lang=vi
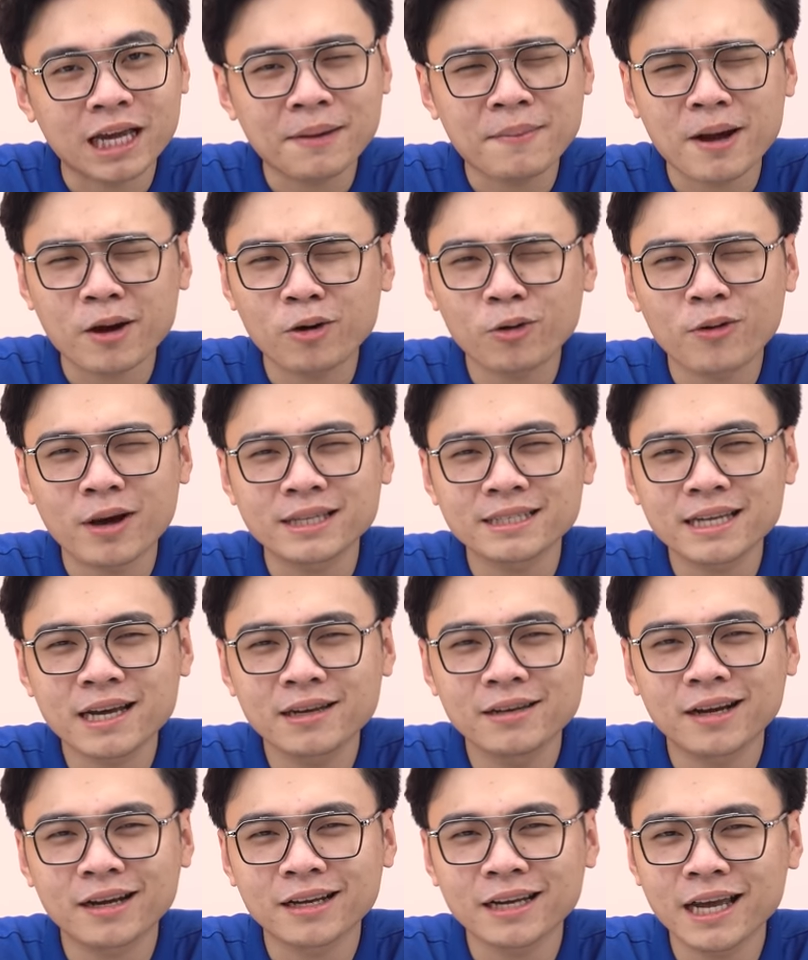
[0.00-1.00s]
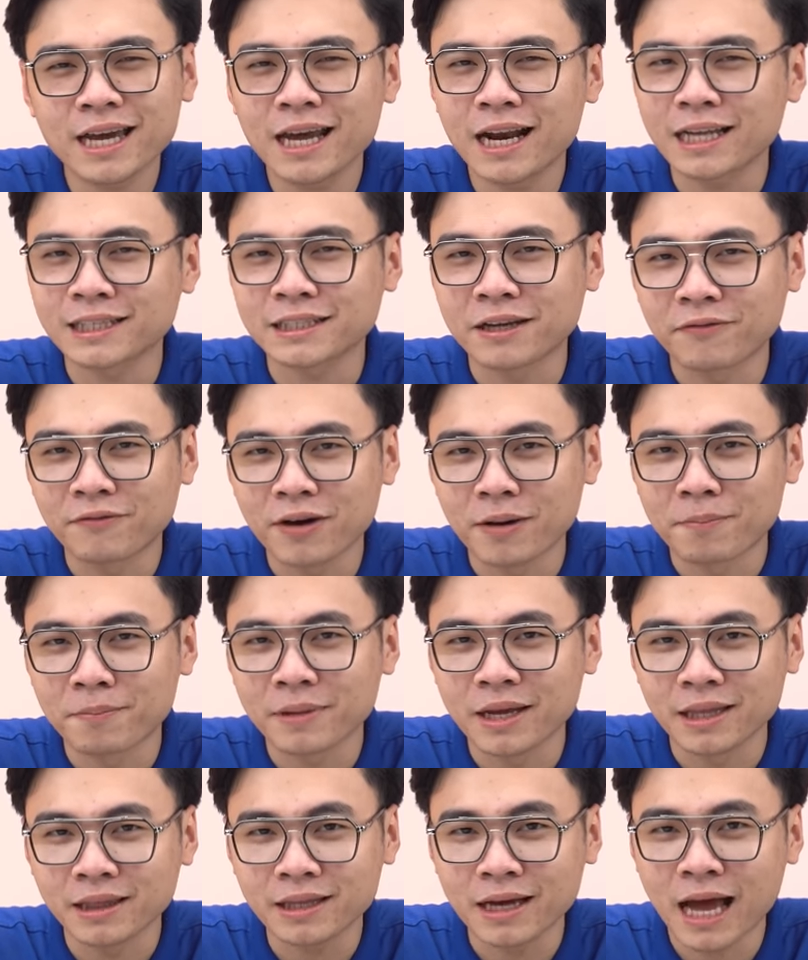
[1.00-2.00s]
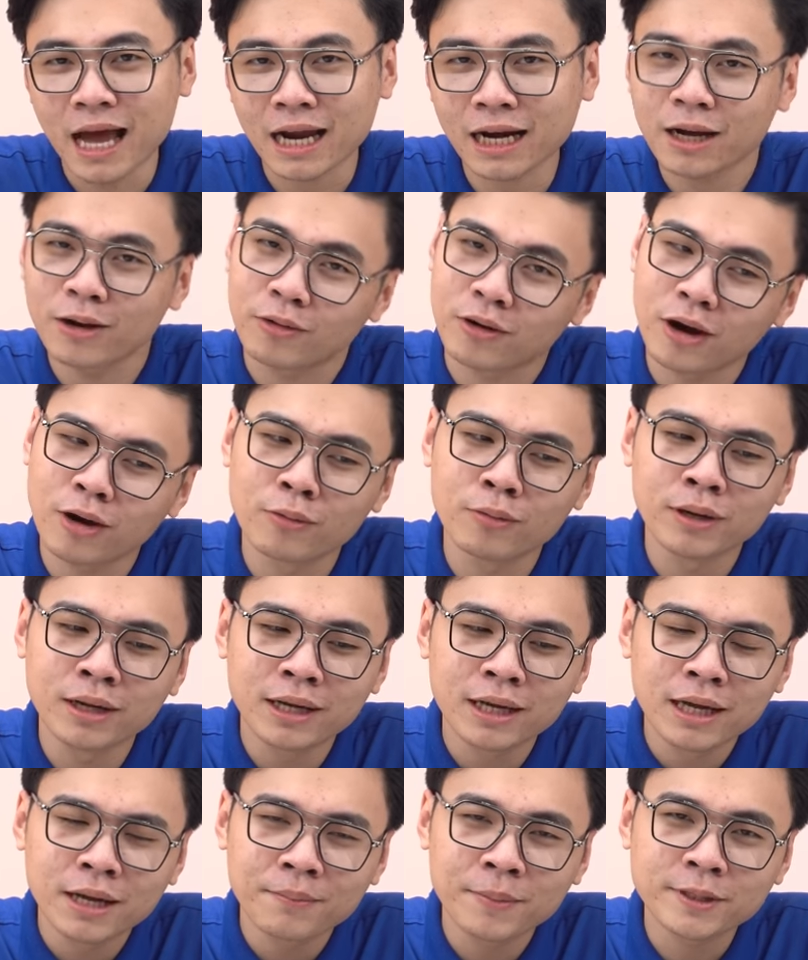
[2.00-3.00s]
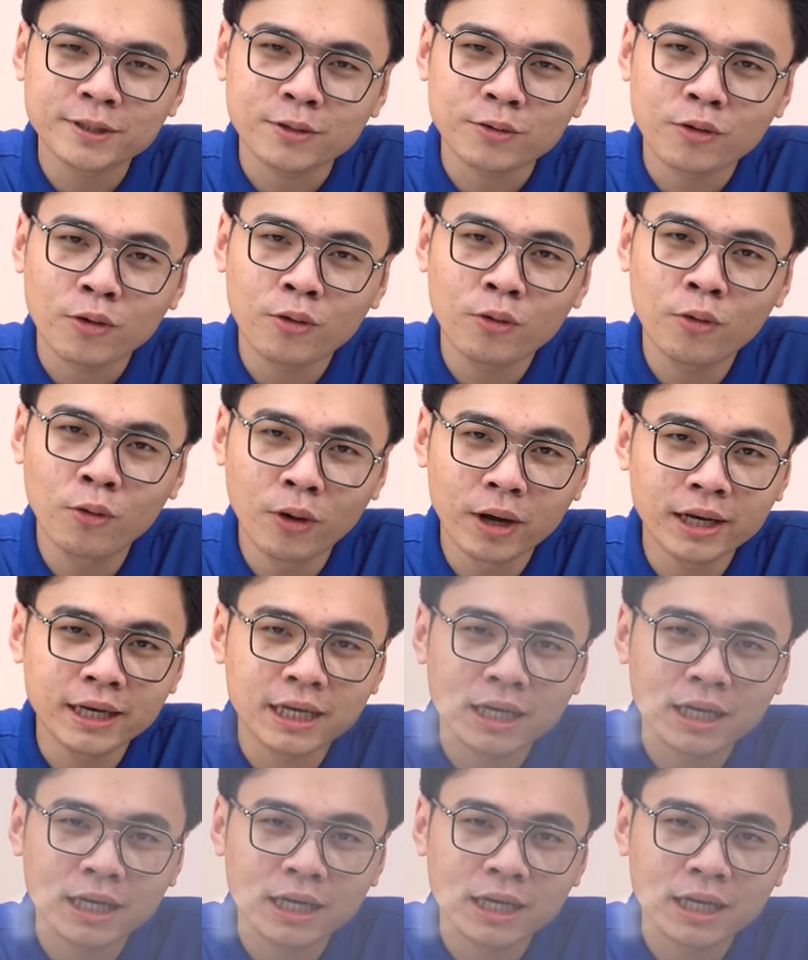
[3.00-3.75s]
các bạn có đoán ra được đây là sản phẩm đến từ hãng nào không? Mình sẽ nói luôn,